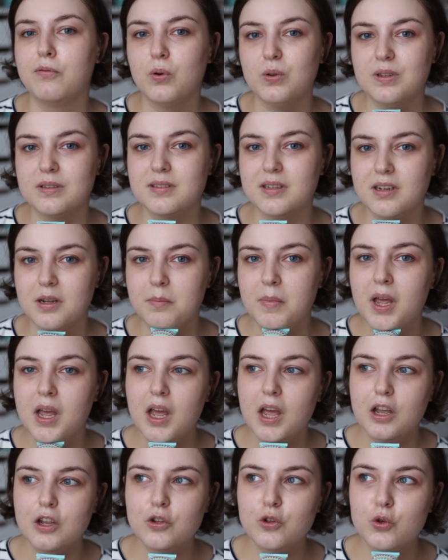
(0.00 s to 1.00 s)
fondötenim
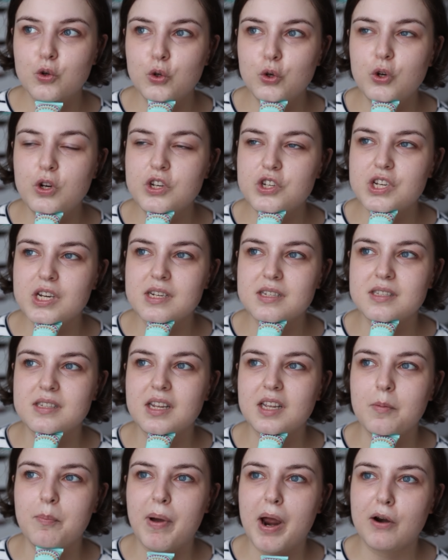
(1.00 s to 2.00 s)
günün
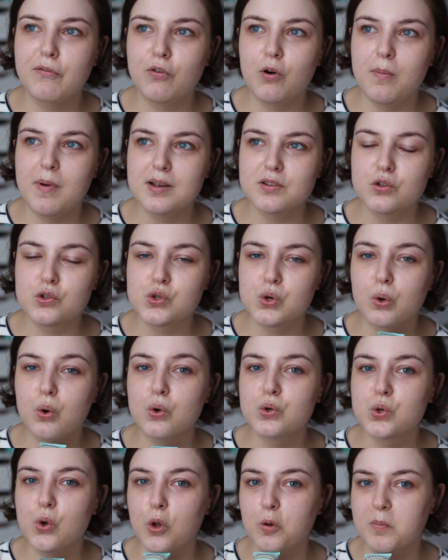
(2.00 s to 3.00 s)
içerisindeki performansı çok
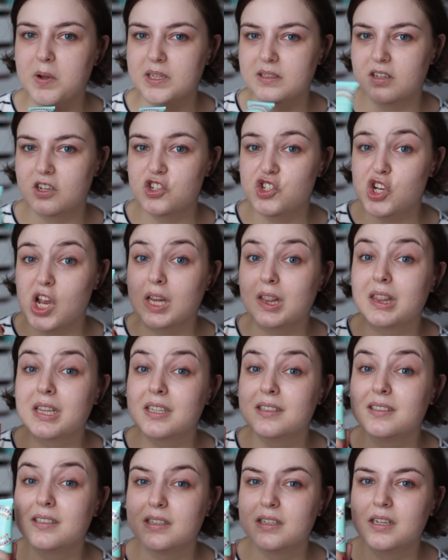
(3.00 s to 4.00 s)
hoş olmadı.
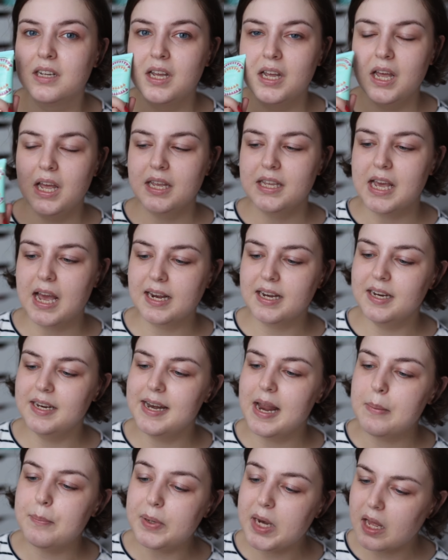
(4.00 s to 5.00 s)
Çatladı. Yani
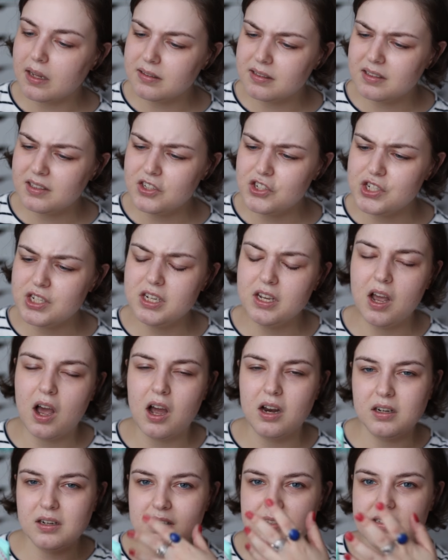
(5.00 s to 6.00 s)
nemlendirici
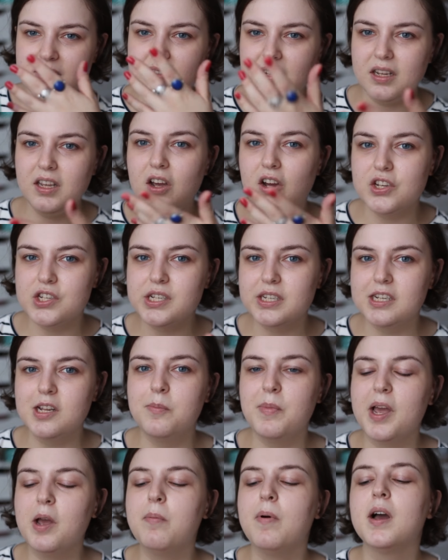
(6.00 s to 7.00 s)
arkasındaki
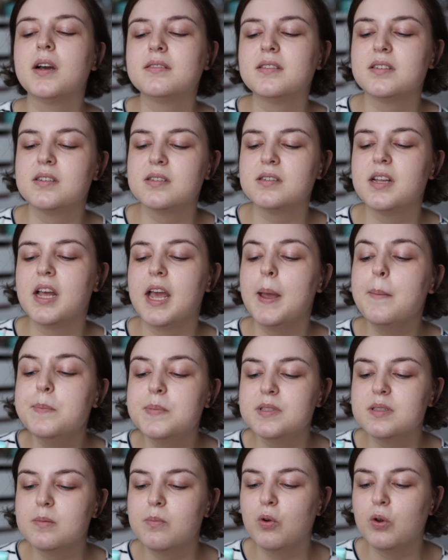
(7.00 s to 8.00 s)
açıklamaya baktığınızda
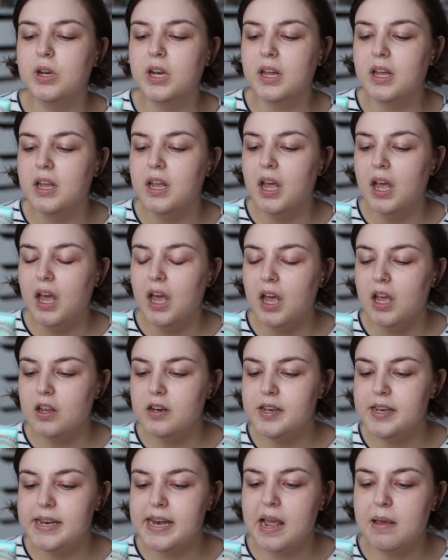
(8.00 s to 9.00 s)
hepsi böyle
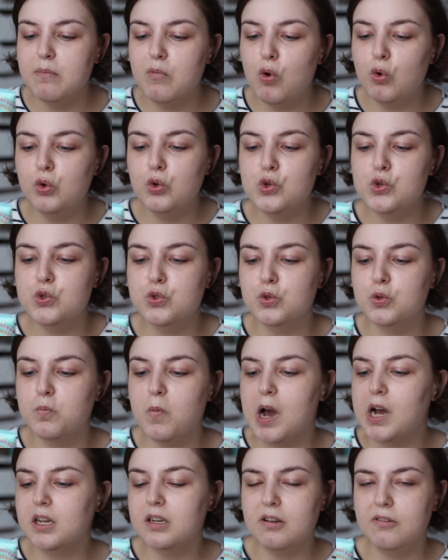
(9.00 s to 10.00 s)
nem
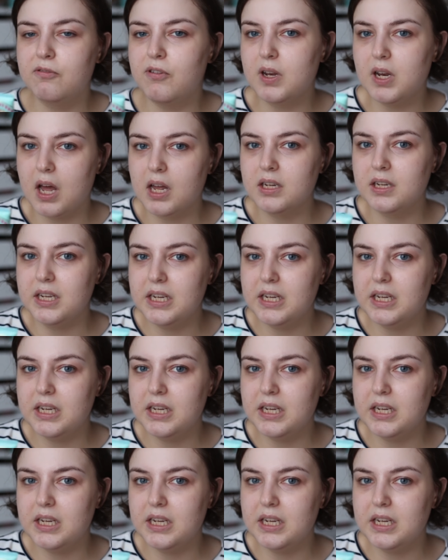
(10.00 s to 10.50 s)
oluşturmakla falan